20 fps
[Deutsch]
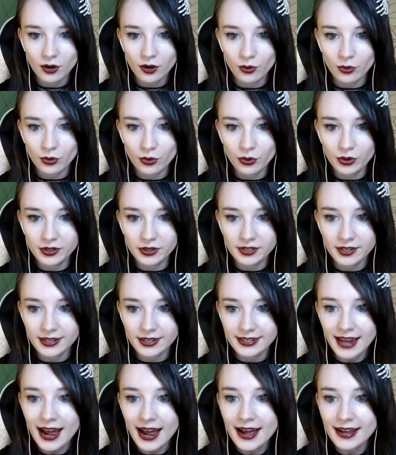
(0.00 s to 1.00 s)
Und
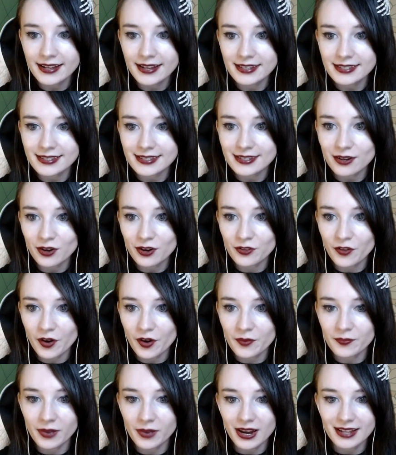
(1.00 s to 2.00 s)
da ist doch noch
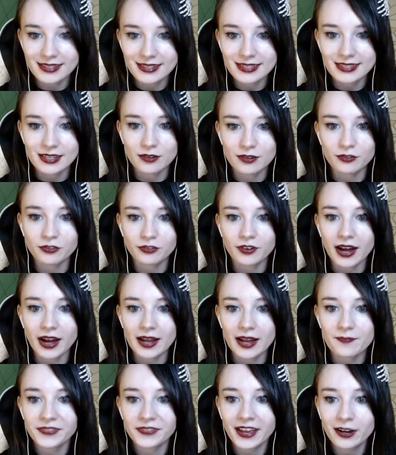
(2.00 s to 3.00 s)
ein Plätzchen
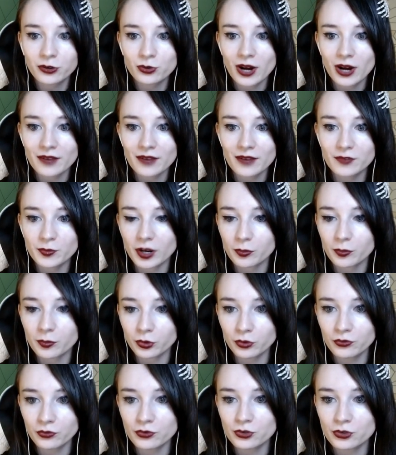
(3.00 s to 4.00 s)
frei. Taku haben wir bei der
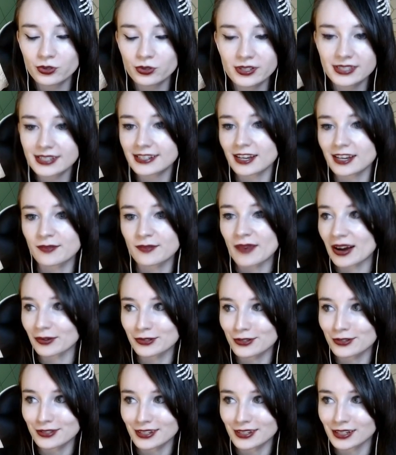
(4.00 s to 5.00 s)
Prüfung schon gesehen. Der
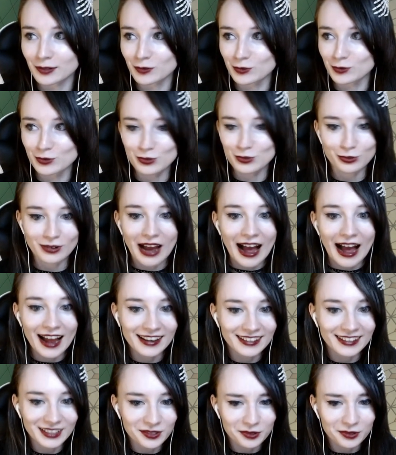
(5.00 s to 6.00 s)
Margus aus irgendeinem Grund so gar
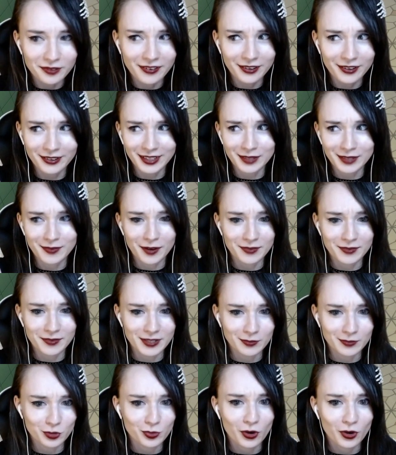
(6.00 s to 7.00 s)
nicht, weil wir noch nicht mal mit
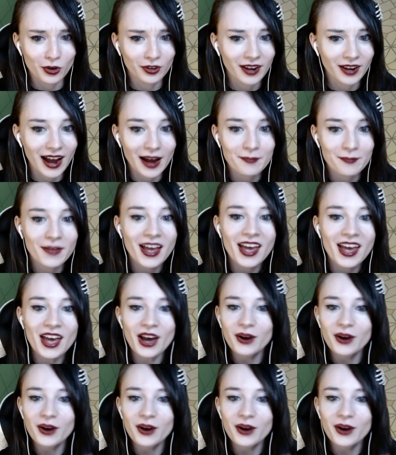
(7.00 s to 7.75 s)
ihm gesprochen haben.